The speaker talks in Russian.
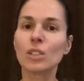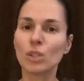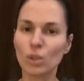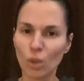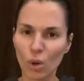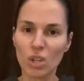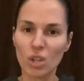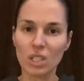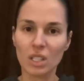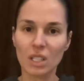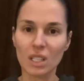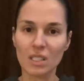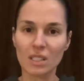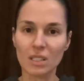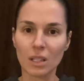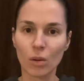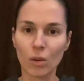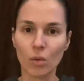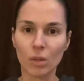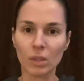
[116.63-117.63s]
тоже есть
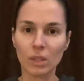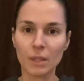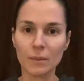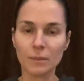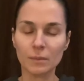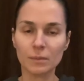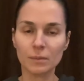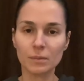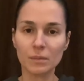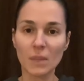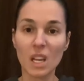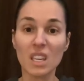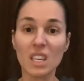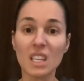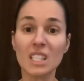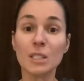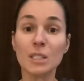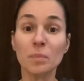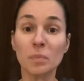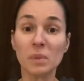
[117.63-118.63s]
законы
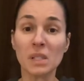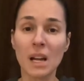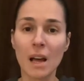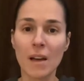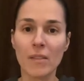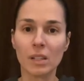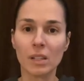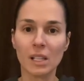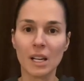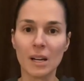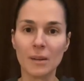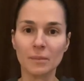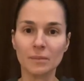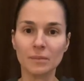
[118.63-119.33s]
есть правила.